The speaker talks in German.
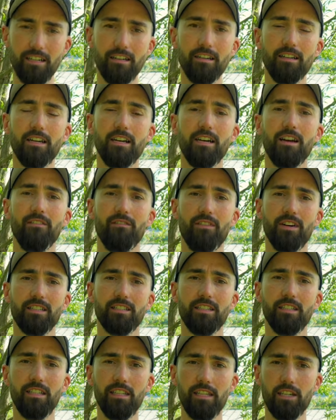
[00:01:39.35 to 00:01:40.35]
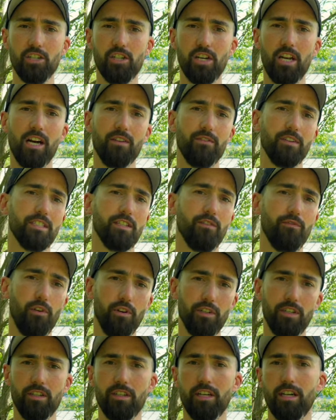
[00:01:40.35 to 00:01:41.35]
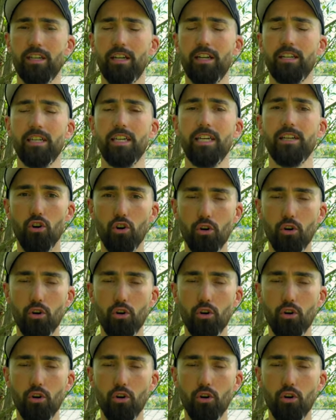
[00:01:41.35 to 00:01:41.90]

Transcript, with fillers: Liga, was den Niederschlag, was die Feuchtigkeit angeht,